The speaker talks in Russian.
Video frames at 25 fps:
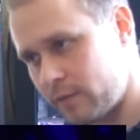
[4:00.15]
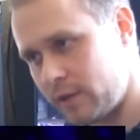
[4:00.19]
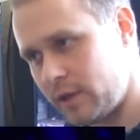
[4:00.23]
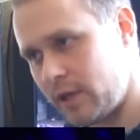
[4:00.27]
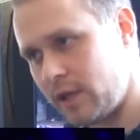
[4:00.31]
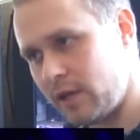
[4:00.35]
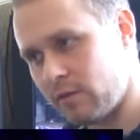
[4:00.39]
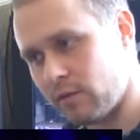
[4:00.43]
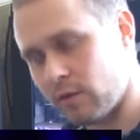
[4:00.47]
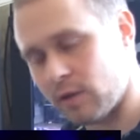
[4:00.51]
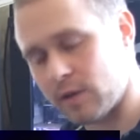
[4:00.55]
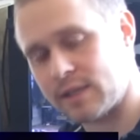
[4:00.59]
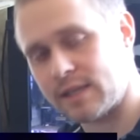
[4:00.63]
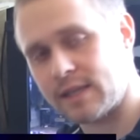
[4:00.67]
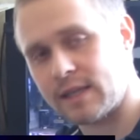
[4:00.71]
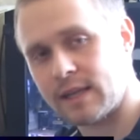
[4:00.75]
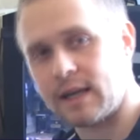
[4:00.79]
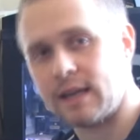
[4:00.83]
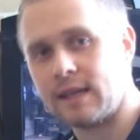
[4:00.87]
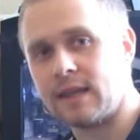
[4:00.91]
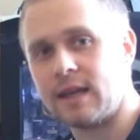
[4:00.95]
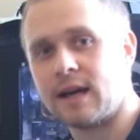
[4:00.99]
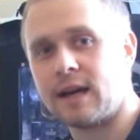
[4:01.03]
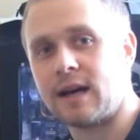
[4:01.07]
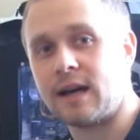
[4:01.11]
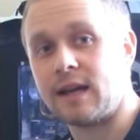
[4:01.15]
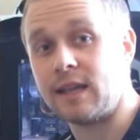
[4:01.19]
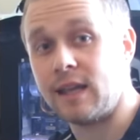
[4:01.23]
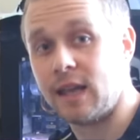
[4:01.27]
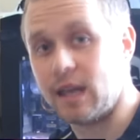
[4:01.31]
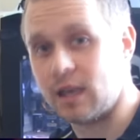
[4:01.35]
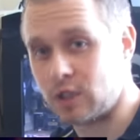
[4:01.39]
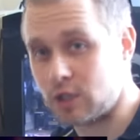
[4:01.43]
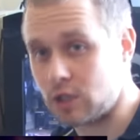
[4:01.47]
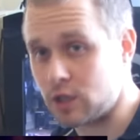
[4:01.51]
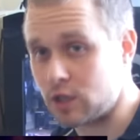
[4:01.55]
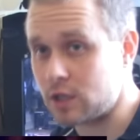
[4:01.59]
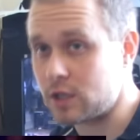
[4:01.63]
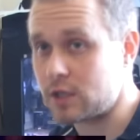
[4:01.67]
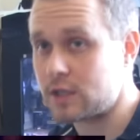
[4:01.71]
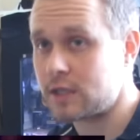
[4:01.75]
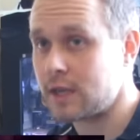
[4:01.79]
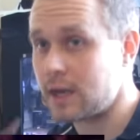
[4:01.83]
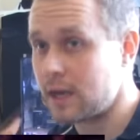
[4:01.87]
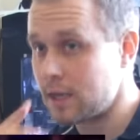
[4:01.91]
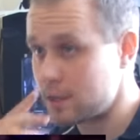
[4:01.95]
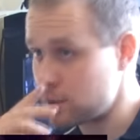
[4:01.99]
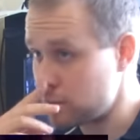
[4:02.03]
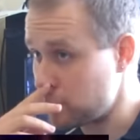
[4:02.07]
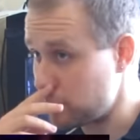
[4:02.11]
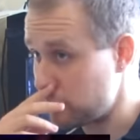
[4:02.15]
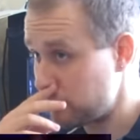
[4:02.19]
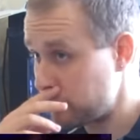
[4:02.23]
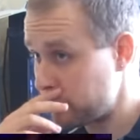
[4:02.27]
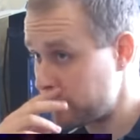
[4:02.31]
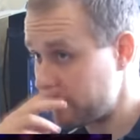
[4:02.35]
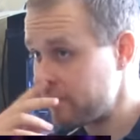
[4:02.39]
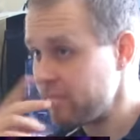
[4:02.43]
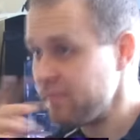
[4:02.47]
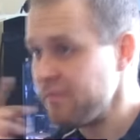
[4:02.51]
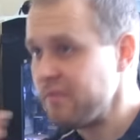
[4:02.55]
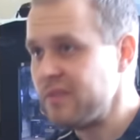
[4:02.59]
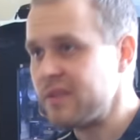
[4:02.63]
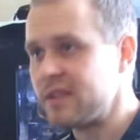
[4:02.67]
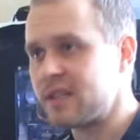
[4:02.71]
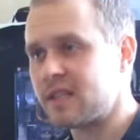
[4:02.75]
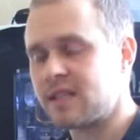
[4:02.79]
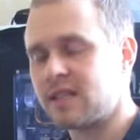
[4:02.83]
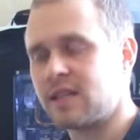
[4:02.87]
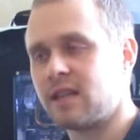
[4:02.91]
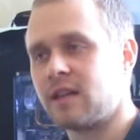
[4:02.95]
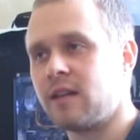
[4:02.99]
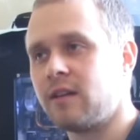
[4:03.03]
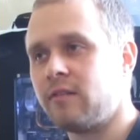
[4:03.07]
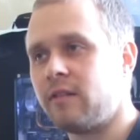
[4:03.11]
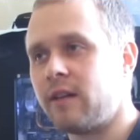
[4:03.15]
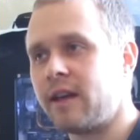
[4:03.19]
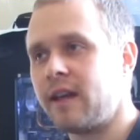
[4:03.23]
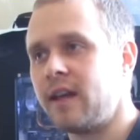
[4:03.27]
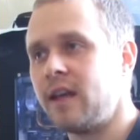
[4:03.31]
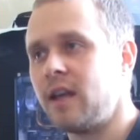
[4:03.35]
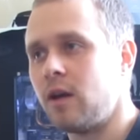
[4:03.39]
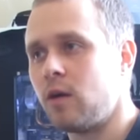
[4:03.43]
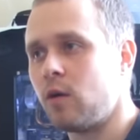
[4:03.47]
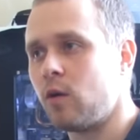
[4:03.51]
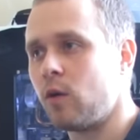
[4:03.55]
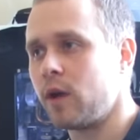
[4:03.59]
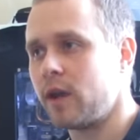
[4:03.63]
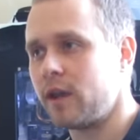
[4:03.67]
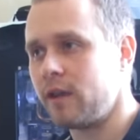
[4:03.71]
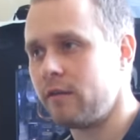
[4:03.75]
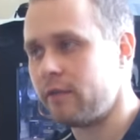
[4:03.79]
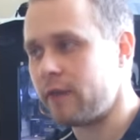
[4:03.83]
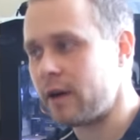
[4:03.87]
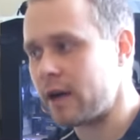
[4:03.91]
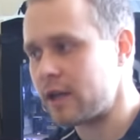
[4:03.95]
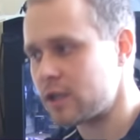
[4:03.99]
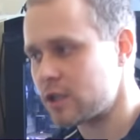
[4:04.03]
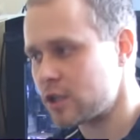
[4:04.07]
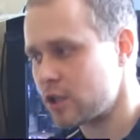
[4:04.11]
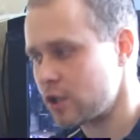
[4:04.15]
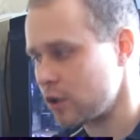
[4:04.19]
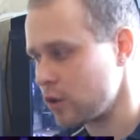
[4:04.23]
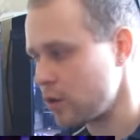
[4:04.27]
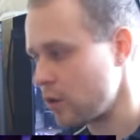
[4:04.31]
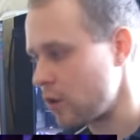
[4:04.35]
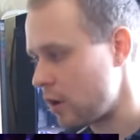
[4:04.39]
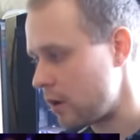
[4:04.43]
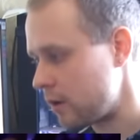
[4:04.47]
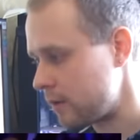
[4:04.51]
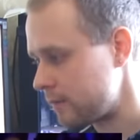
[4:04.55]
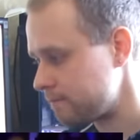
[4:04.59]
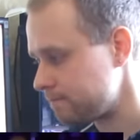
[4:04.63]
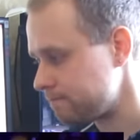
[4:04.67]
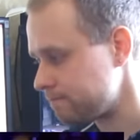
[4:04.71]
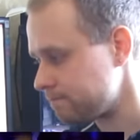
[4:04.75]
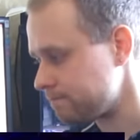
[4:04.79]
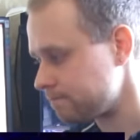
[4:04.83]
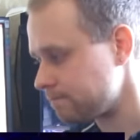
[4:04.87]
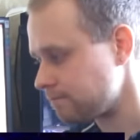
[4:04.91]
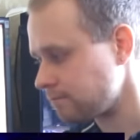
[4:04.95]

и его страна, конечно же, сразу говорили о реванше, но